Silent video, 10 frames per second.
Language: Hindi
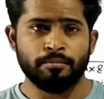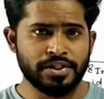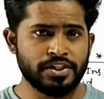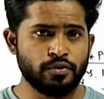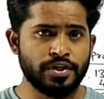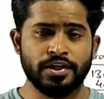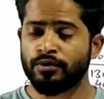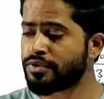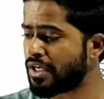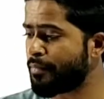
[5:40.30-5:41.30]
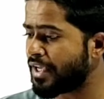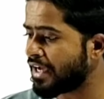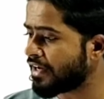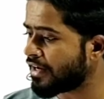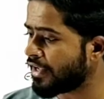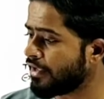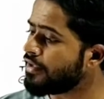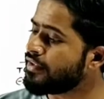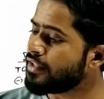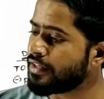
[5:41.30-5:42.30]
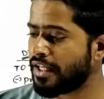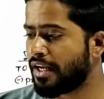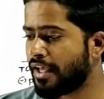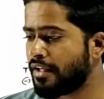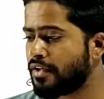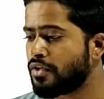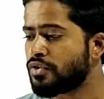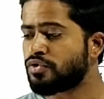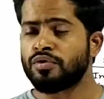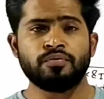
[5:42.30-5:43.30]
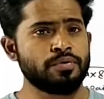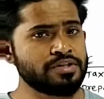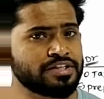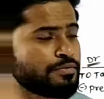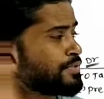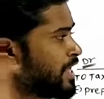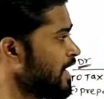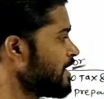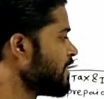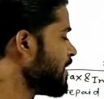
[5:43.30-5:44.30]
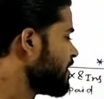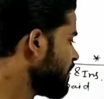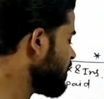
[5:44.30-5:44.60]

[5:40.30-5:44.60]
बचे हुए उसे हमें क्या करना है देना है सो so, फर्स्ट हम सैलरी देखते